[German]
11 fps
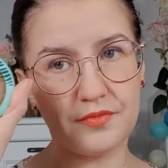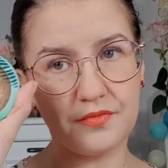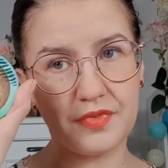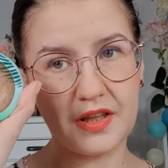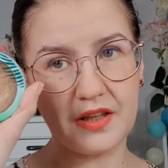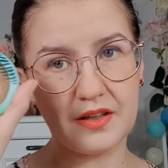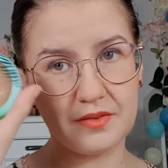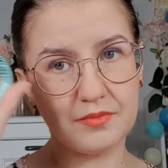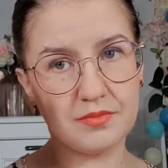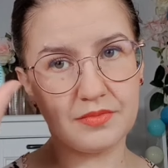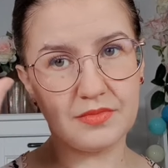wie
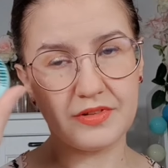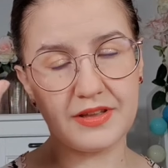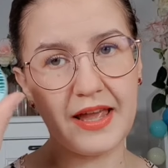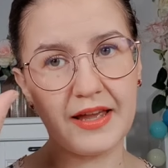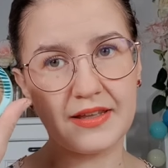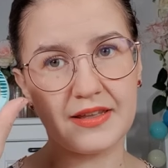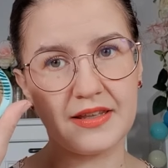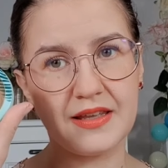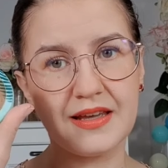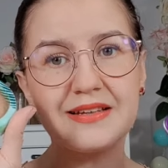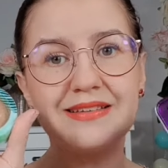der
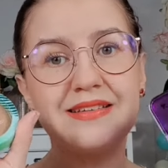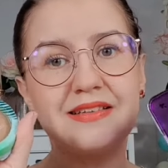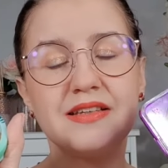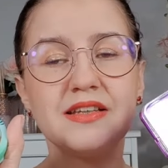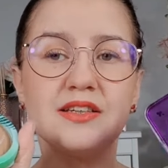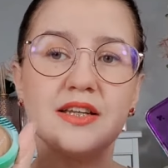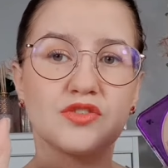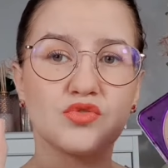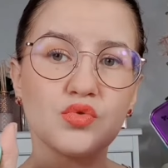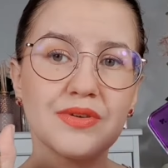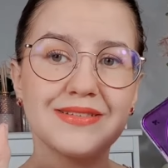hier, die
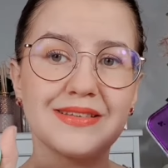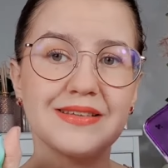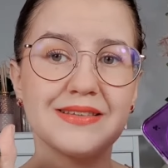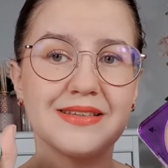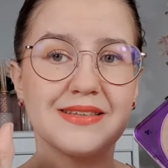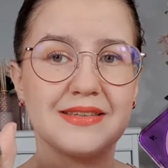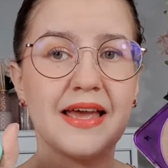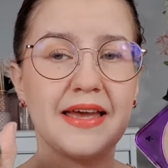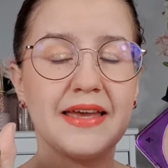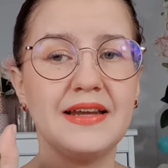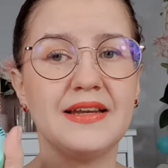Texturen sind sich
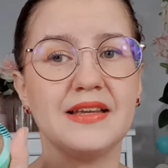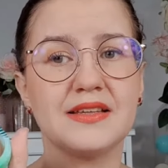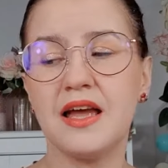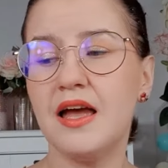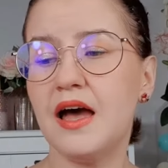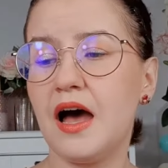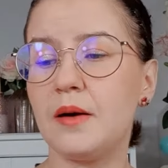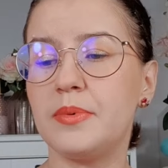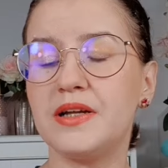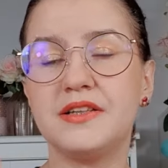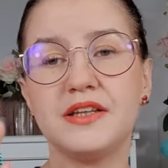sehr ähnlich,
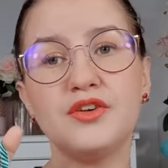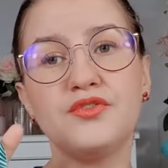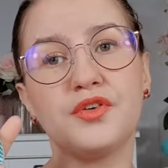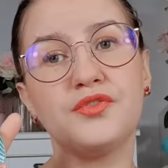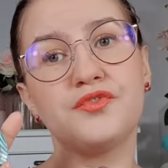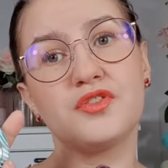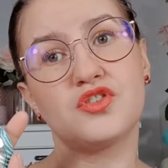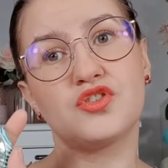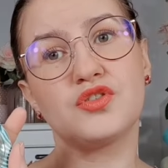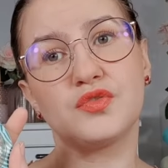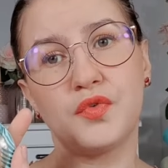aber den von
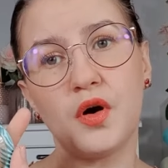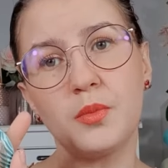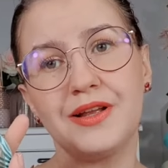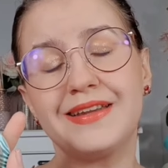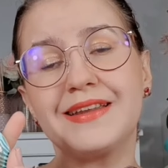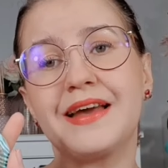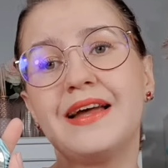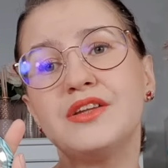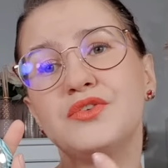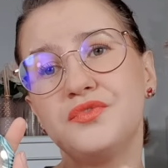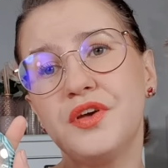Physicians Formula, den
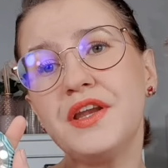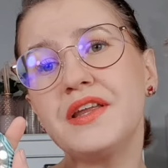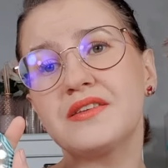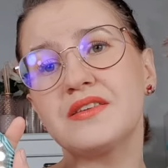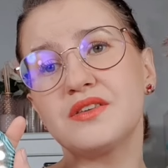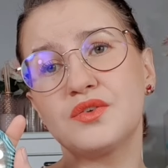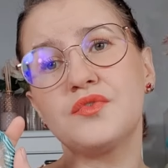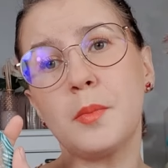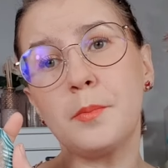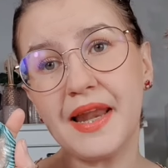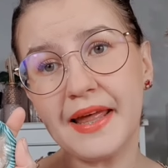kann ich wenigstens
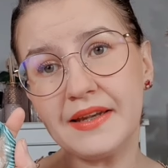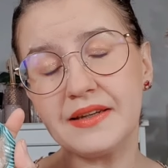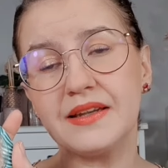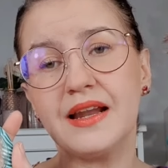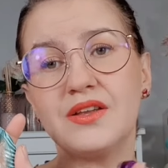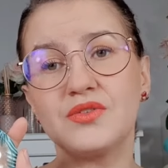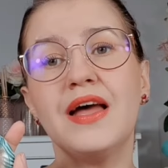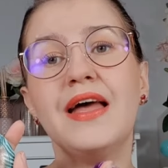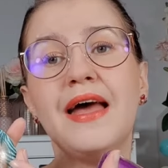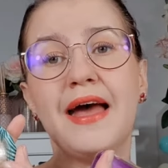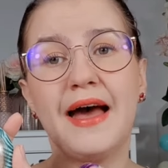verblenden. Also
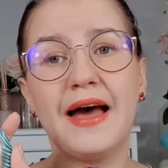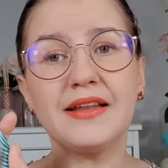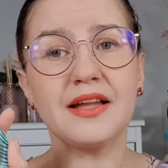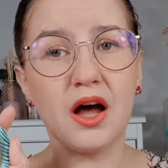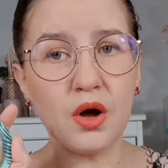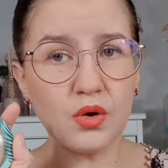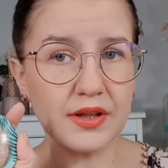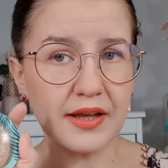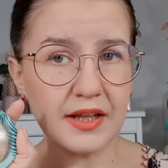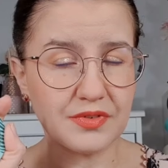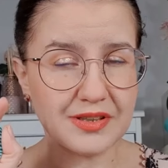er hat auch
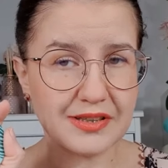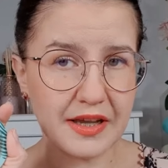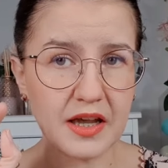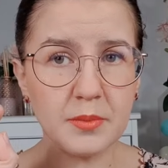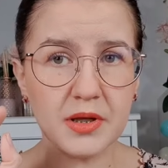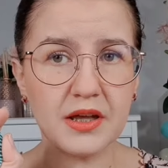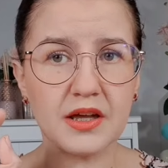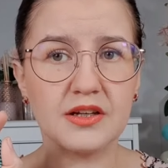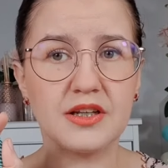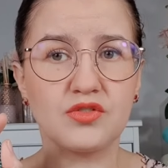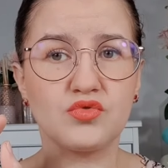eine etwas
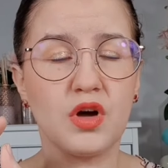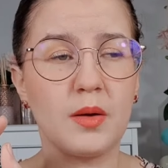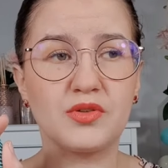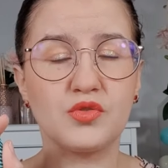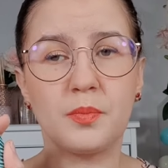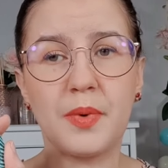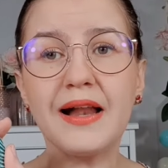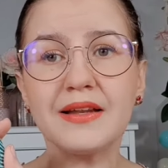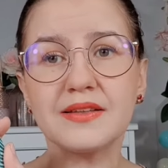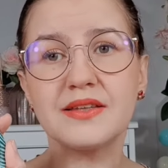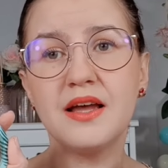cremigere Textur, aber
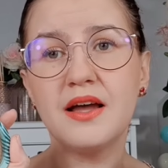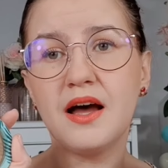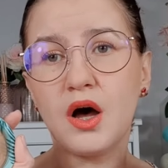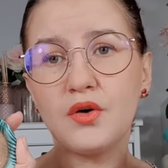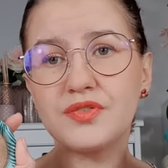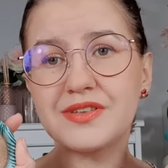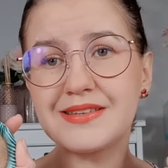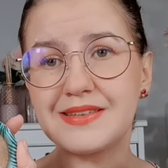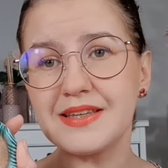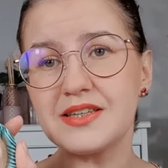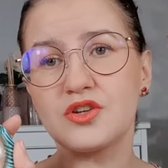sobald es aufs
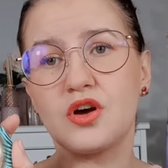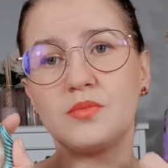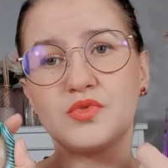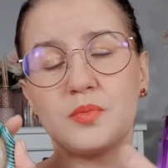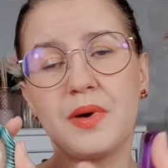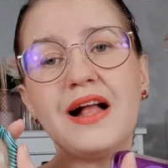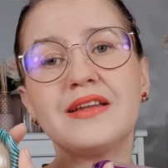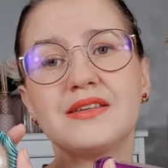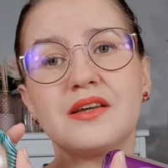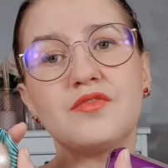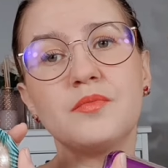Gesicht kommt, sobald
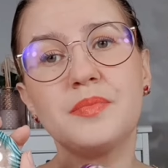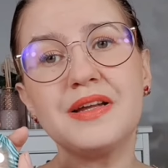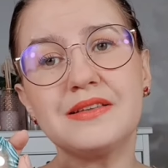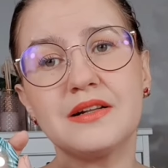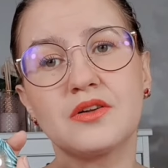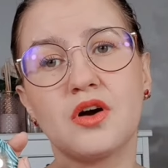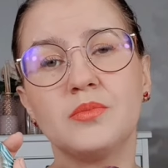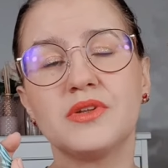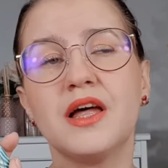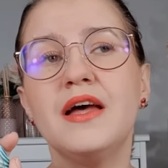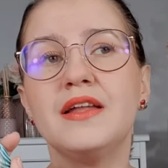es auf den Pinsel
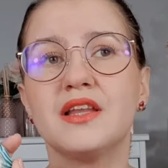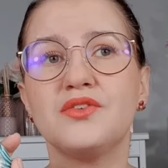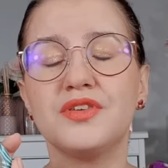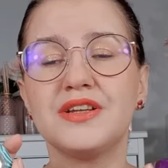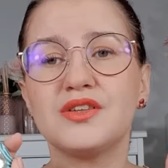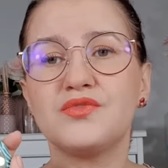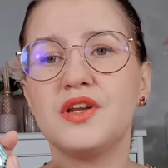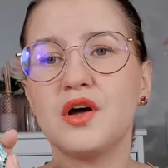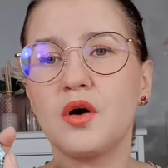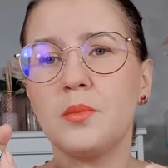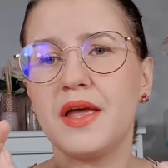kommt, dann wird es
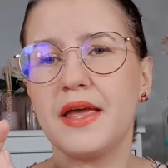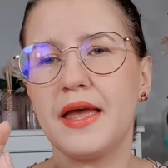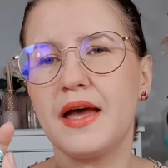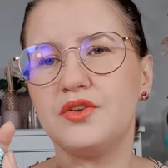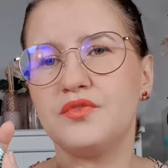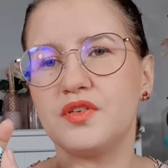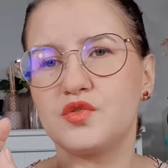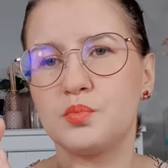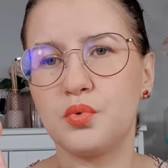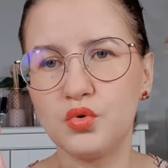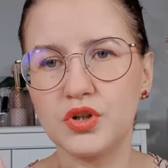wiederum eher etwas
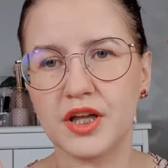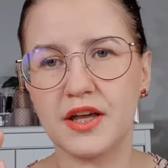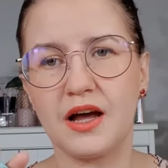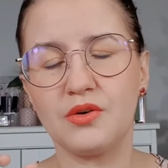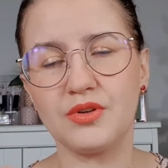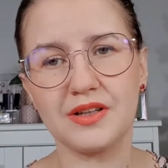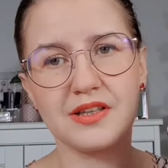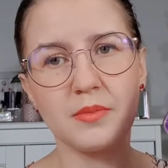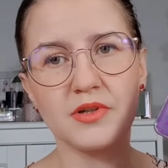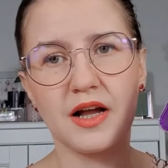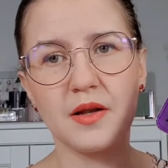pudriger. Und das
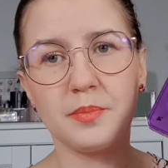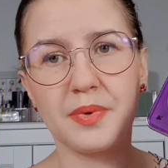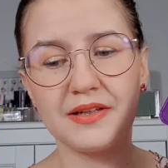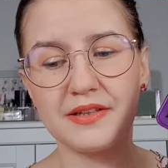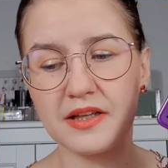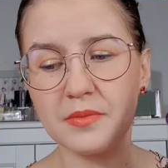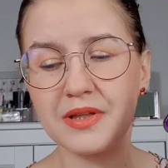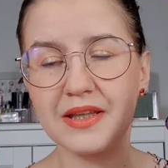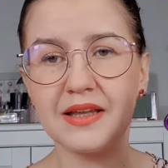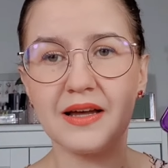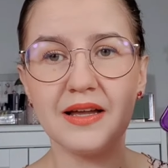habe ich halt bei dem
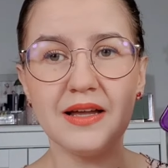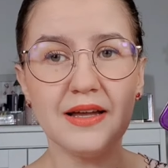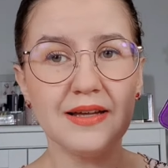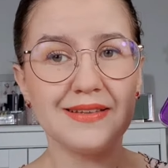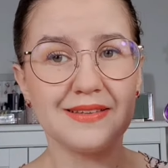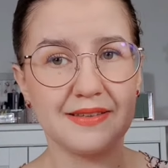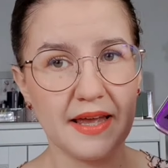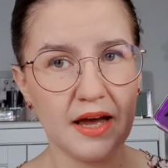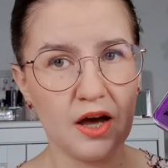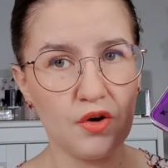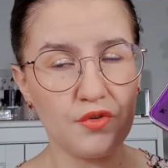hier
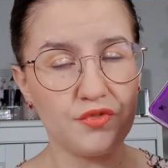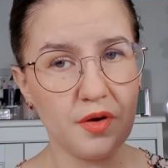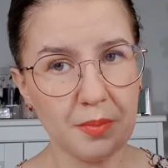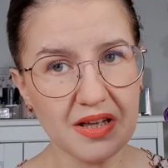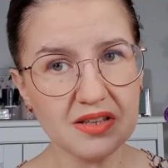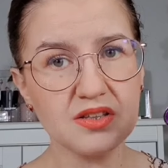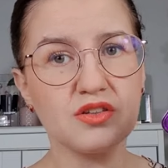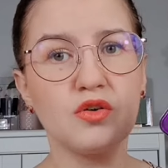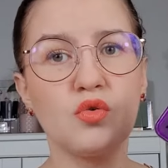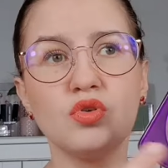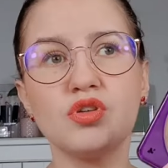sehr
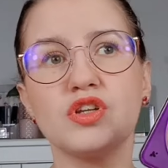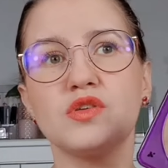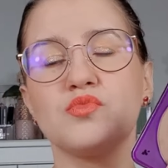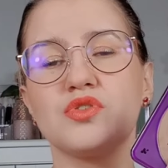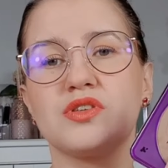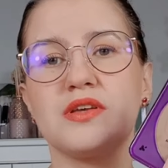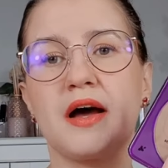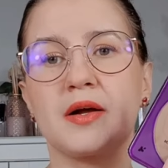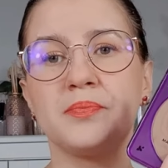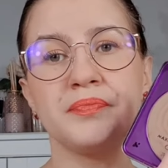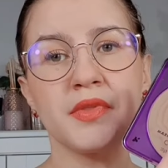vermisst. Und ich muss
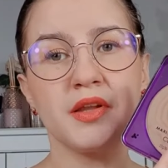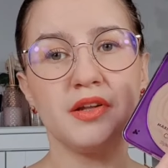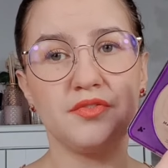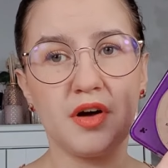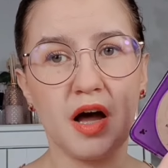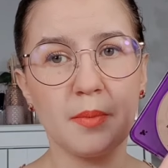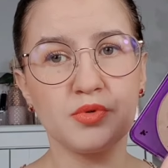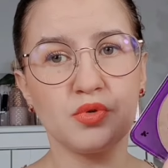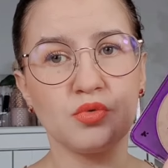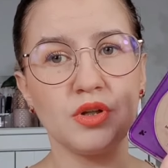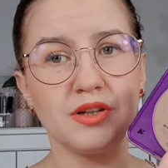sagen, der
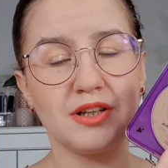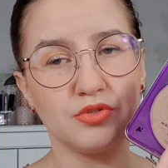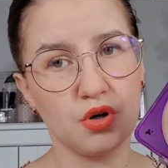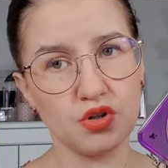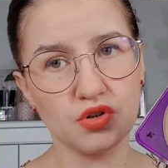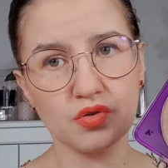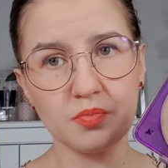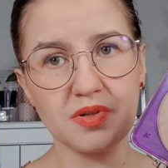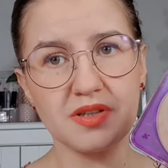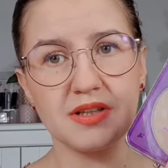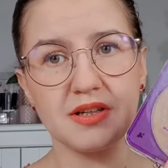Farbton, der täuscht so ein
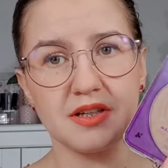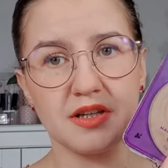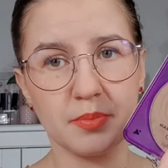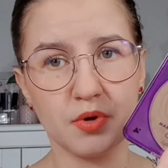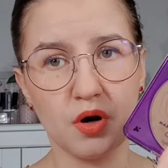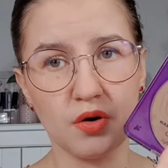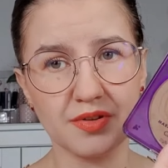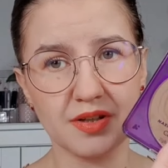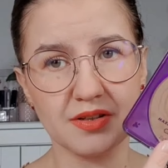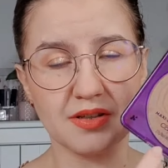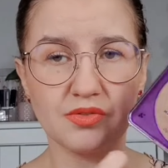bisschen. Ich habe gehofft,
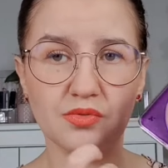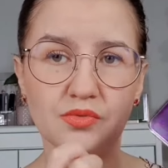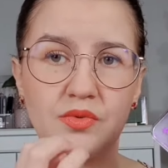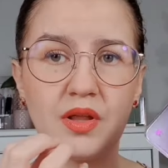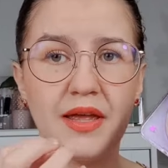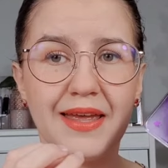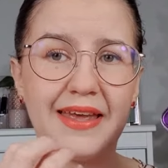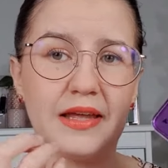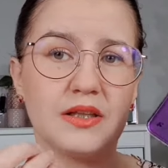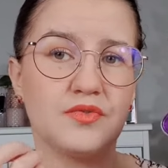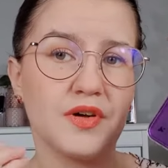dass das so ein
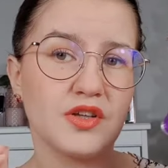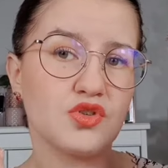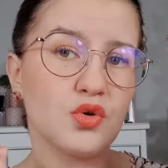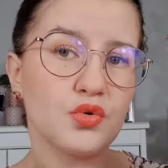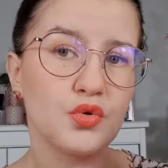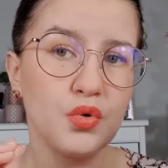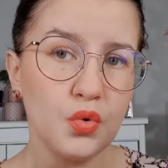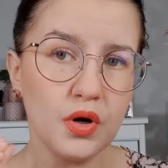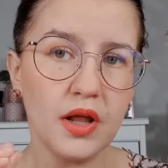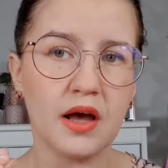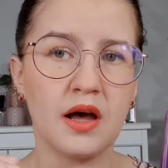etwas
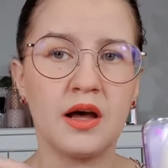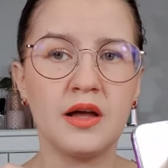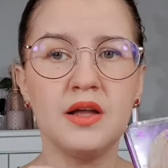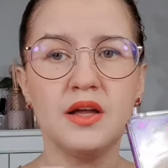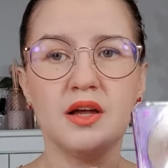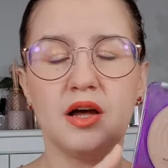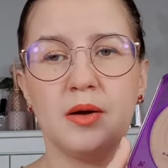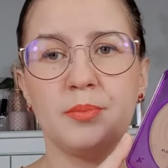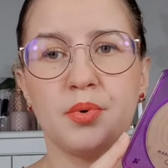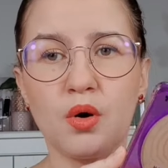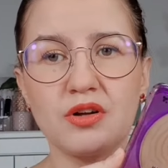kühlerer äh,
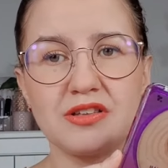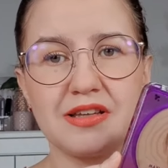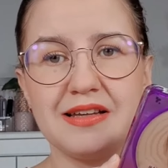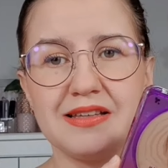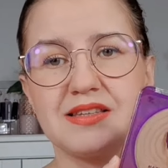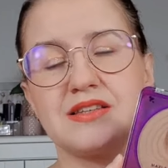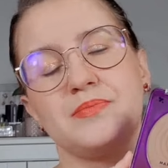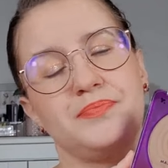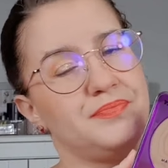Bronzer ist